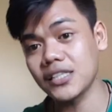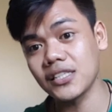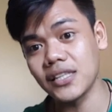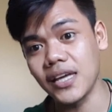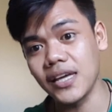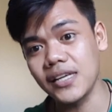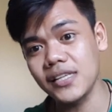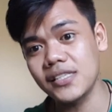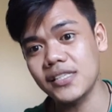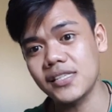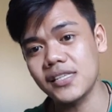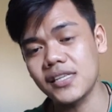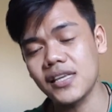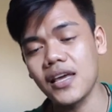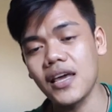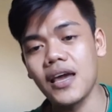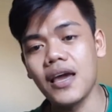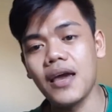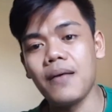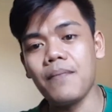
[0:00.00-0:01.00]
days
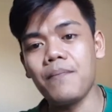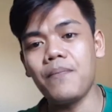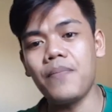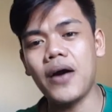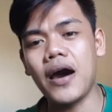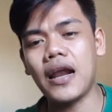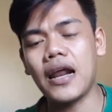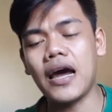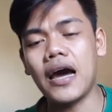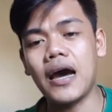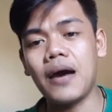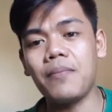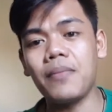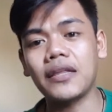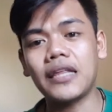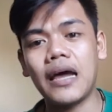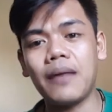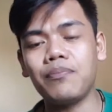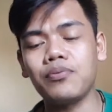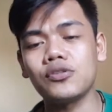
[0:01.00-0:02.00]
para
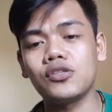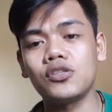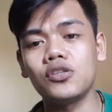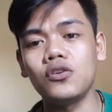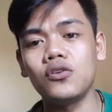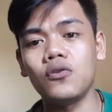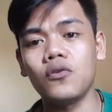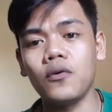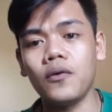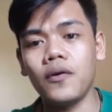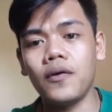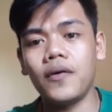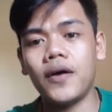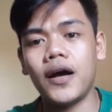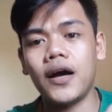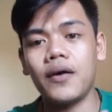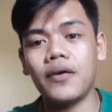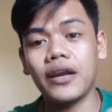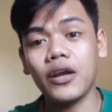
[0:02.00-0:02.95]
matapos yung uh,